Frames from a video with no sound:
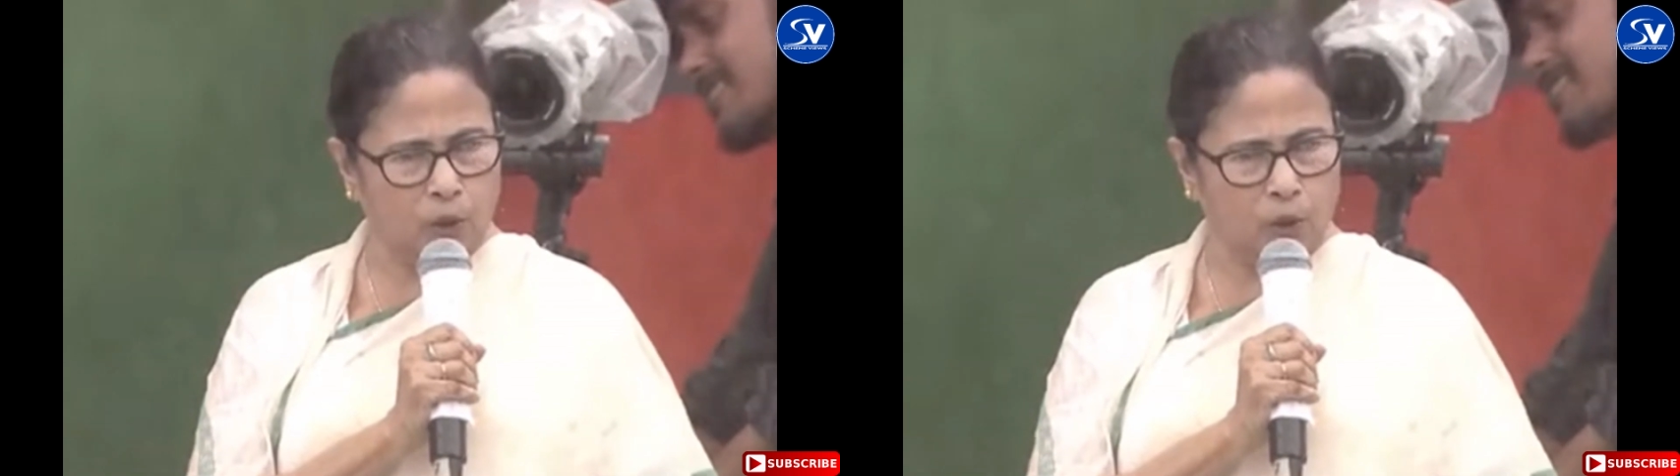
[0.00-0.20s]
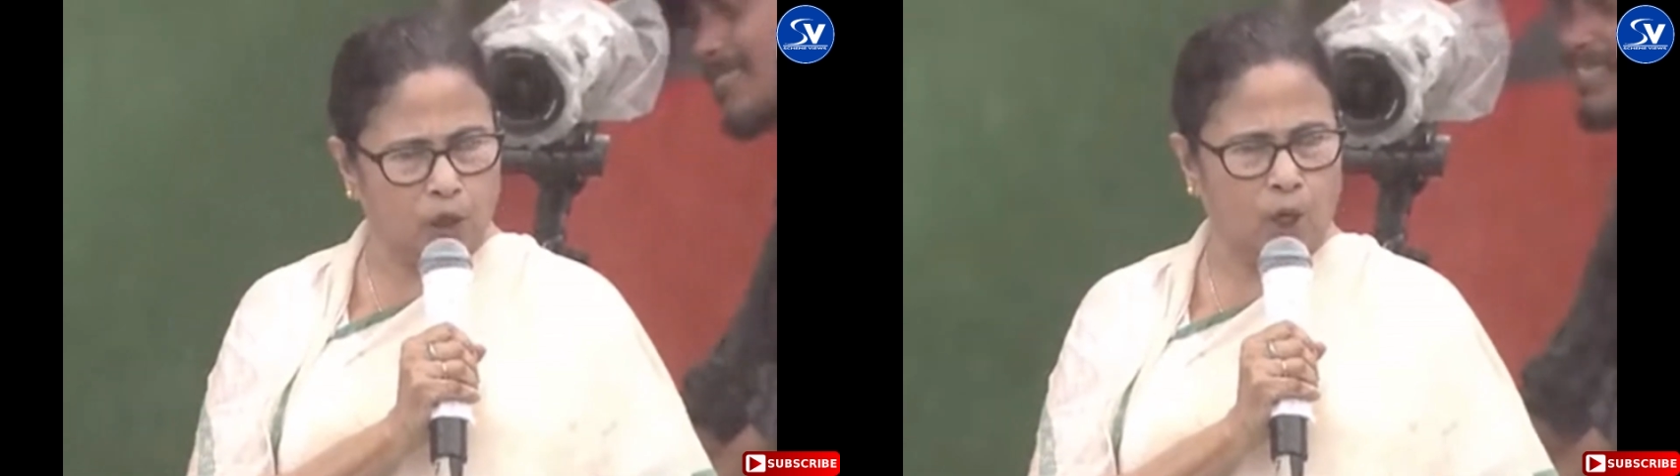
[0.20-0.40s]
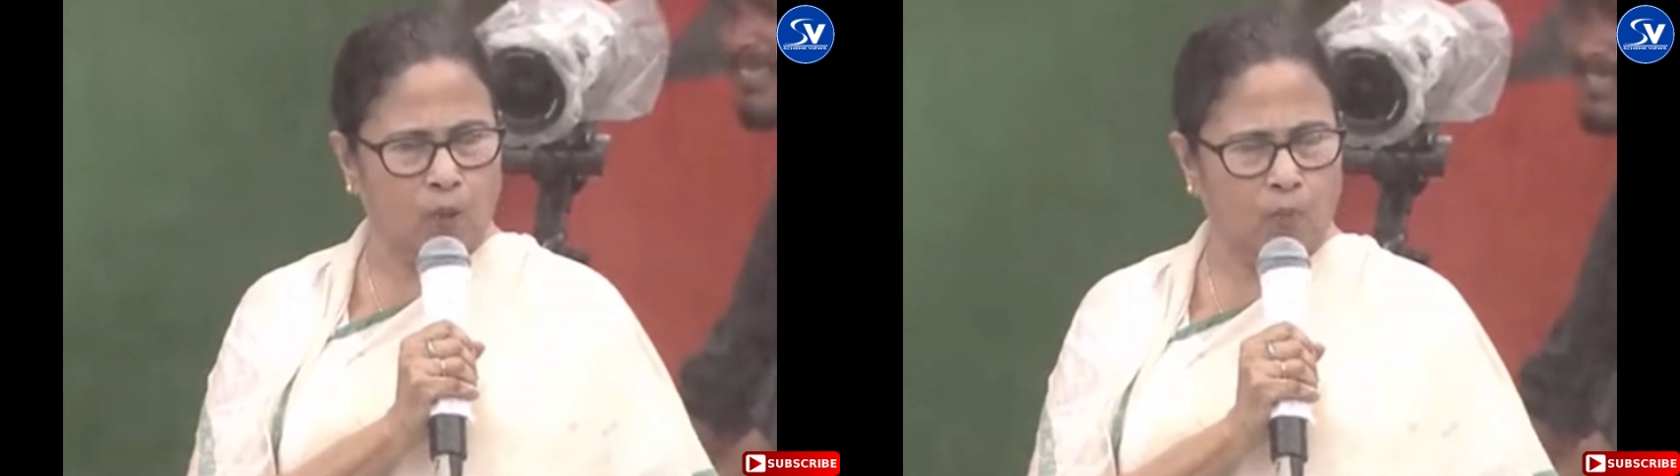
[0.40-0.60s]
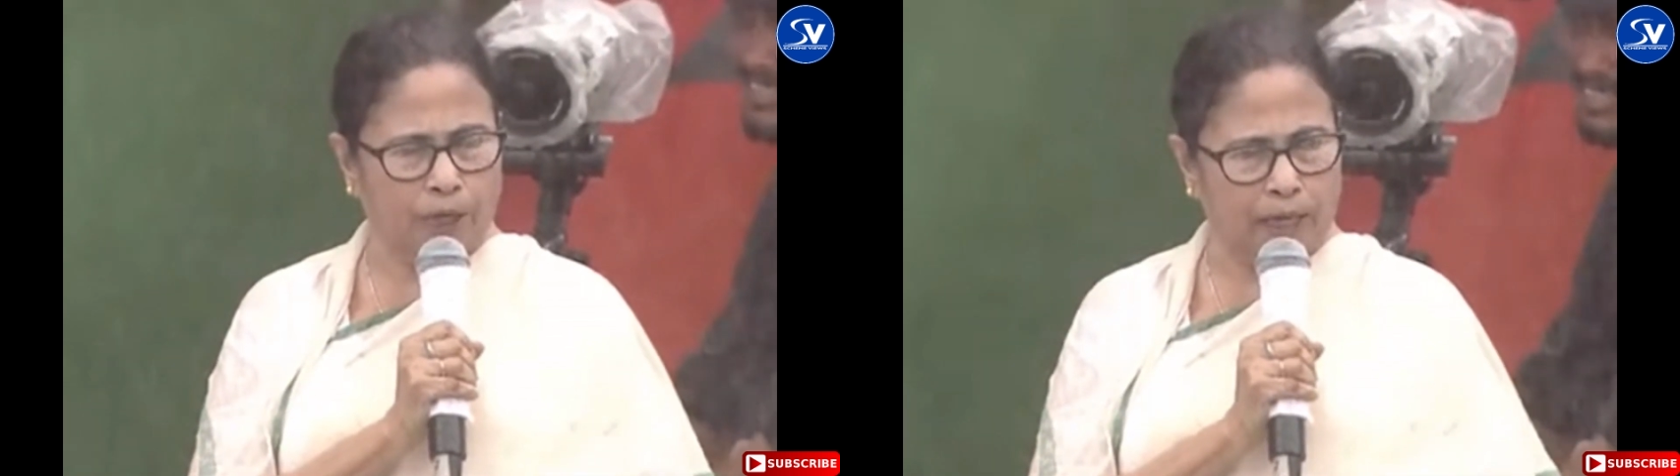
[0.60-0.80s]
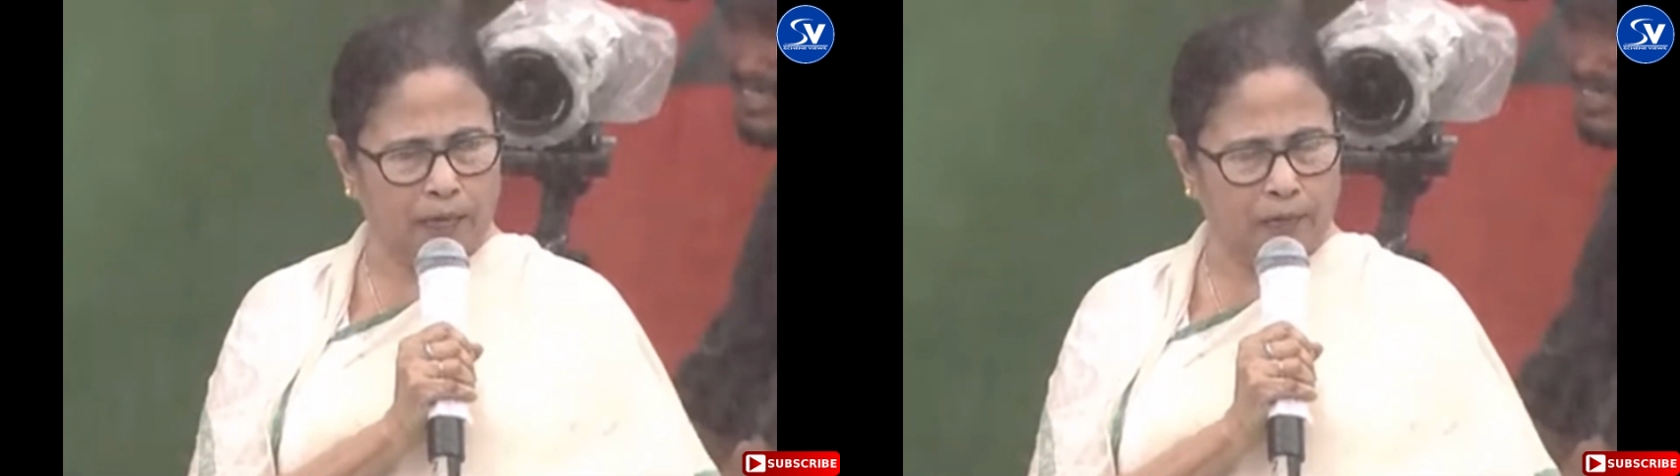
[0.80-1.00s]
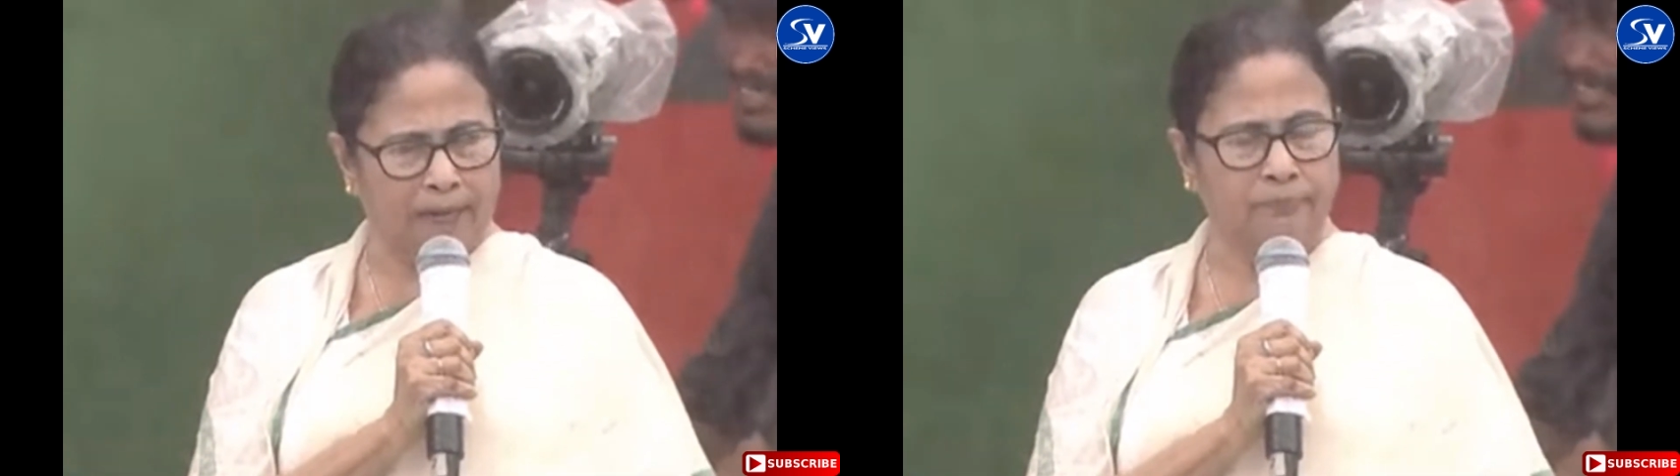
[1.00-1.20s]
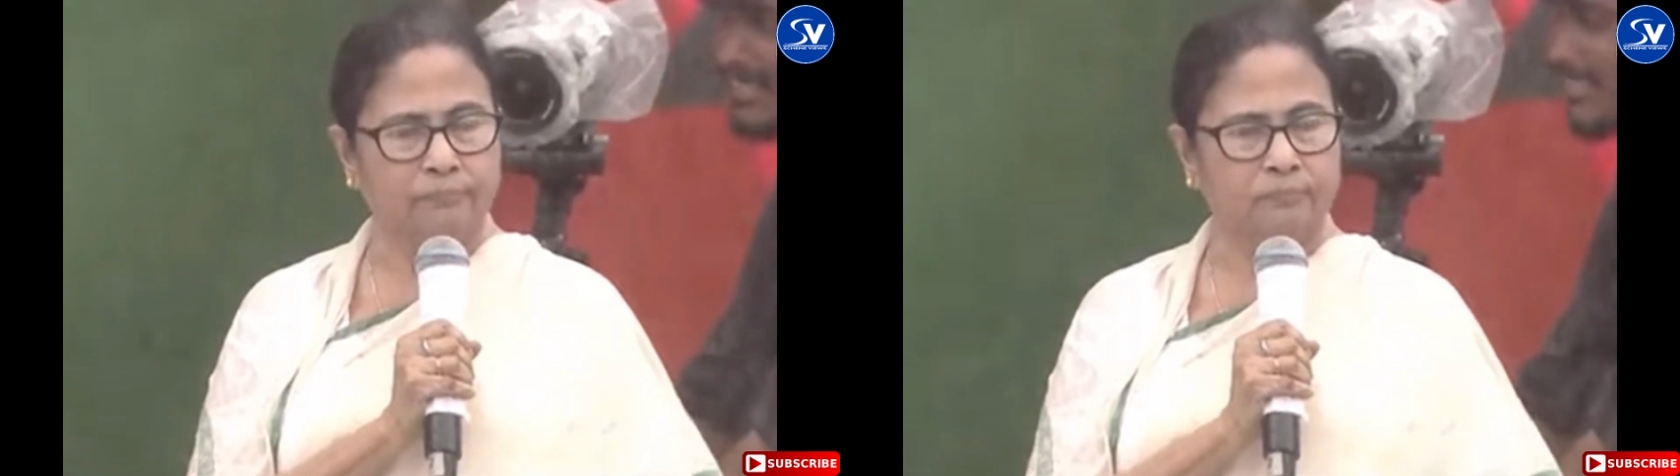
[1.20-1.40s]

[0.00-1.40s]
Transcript: করলেও মনে রাখবেন